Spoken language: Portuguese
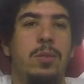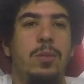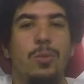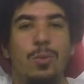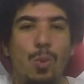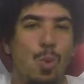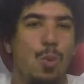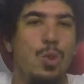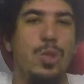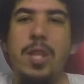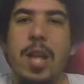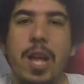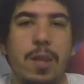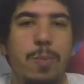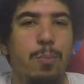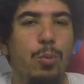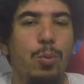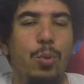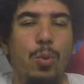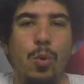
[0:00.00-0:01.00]
Trouxe
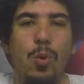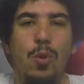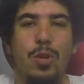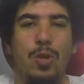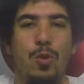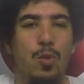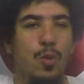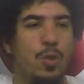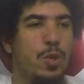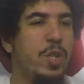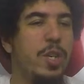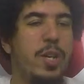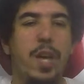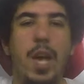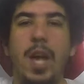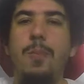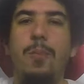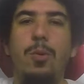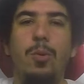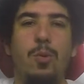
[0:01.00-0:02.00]
Deadpool 2, trouxe
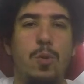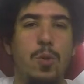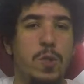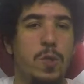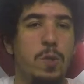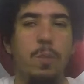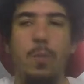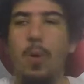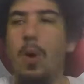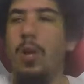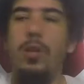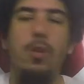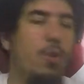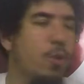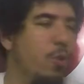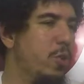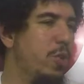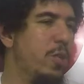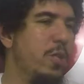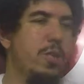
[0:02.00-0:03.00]
Cable, trouxe morte,
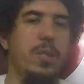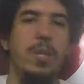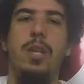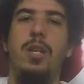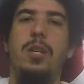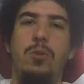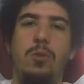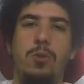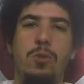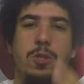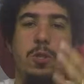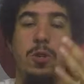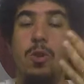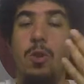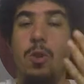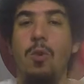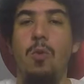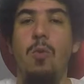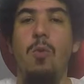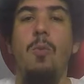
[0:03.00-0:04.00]
trouxe sangue, trouxe
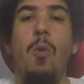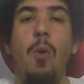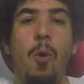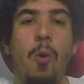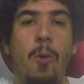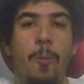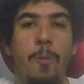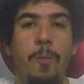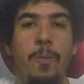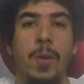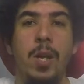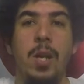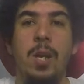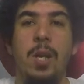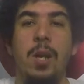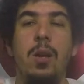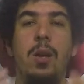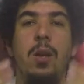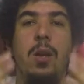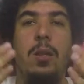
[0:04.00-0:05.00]
humor.
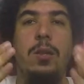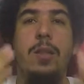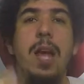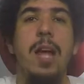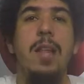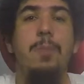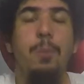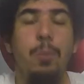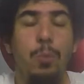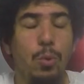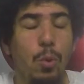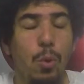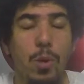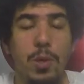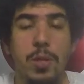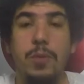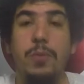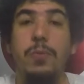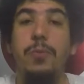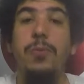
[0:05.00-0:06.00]
Deadpool
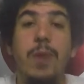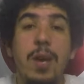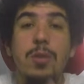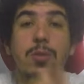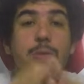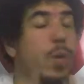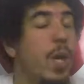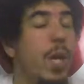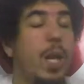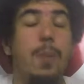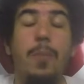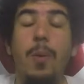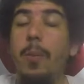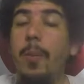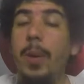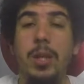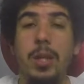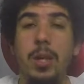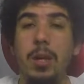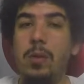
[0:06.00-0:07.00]
2 fez o que ele
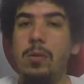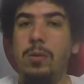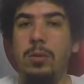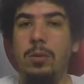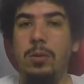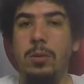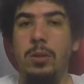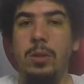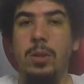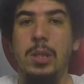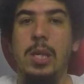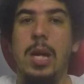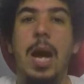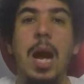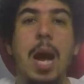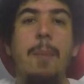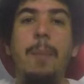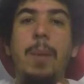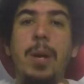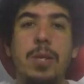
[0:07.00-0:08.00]
prometeu.
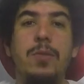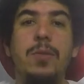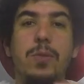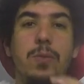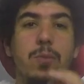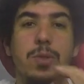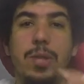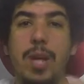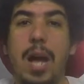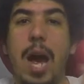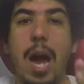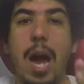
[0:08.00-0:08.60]
Ah, mas os.